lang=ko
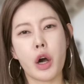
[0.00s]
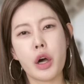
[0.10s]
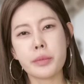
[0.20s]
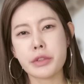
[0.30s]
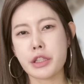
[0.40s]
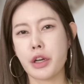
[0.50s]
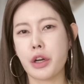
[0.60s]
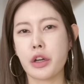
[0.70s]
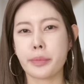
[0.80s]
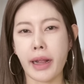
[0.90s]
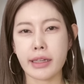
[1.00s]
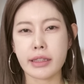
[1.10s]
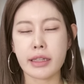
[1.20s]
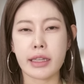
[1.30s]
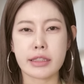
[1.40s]
엄청
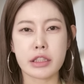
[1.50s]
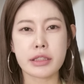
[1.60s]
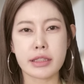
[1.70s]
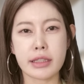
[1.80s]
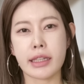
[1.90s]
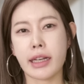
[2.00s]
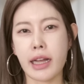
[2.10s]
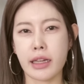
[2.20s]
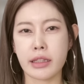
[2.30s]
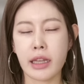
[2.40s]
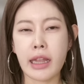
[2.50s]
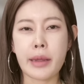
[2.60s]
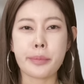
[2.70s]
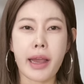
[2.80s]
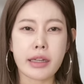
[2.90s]
발달해 있었으니까
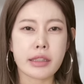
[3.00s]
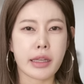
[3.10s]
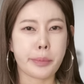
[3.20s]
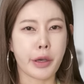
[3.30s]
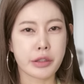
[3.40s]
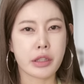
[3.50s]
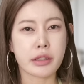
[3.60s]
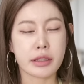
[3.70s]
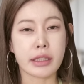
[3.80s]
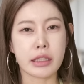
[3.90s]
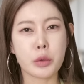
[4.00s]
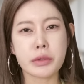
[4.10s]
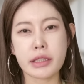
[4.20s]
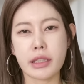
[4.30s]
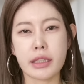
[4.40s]
빠르게 병력을
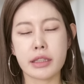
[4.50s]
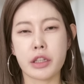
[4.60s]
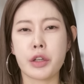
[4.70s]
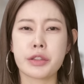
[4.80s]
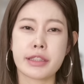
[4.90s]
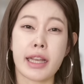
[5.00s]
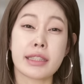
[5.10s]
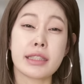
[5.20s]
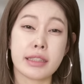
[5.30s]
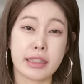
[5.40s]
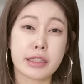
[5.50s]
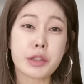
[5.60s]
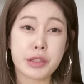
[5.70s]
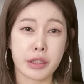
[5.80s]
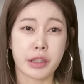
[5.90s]
이동시키는 건 자신이
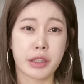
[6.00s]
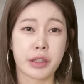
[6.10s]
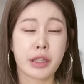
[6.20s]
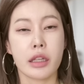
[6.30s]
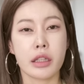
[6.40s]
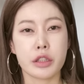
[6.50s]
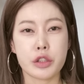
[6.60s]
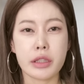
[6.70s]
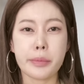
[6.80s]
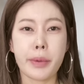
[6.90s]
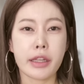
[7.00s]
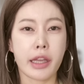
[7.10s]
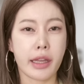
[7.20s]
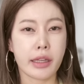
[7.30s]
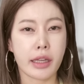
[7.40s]
있었어요. 실리핀
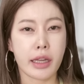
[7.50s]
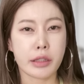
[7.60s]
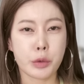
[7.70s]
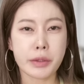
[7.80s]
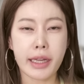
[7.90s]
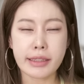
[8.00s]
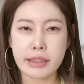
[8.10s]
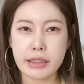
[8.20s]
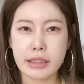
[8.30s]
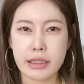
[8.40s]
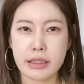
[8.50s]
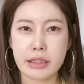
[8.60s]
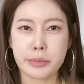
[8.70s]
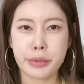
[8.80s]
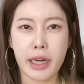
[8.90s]
계획의 또 다른
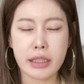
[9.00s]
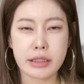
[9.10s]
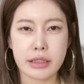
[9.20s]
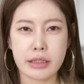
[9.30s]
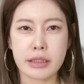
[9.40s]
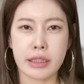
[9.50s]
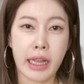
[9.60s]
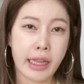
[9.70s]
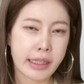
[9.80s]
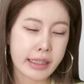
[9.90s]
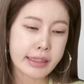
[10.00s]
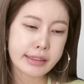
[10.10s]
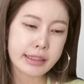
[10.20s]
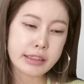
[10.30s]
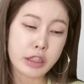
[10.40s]
특징은 프랑스를
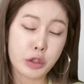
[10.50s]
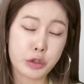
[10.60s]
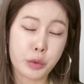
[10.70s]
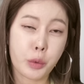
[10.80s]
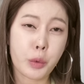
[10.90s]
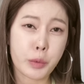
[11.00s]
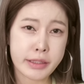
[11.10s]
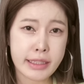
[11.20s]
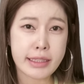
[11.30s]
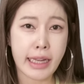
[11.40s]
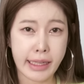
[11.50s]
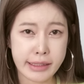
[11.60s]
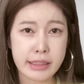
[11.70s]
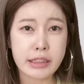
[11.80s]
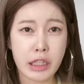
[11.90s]
일직선으로 치지
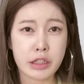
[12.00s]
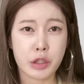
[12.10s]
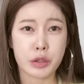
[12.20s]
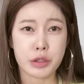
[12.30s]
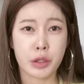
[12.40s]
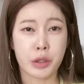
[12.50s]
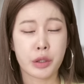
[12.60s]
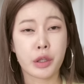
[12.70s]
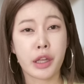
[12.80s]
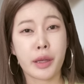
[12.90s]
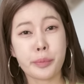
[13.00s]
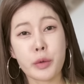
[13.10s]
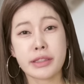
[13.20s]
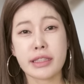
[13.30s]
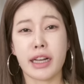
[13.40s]
않는다는 거죠.
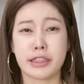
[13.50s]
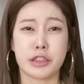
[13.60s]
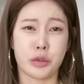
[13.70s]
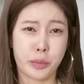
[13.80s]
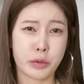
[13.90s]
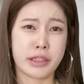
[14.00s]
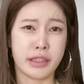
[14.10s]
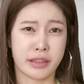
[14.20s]
복싱 아시죠? 복싱.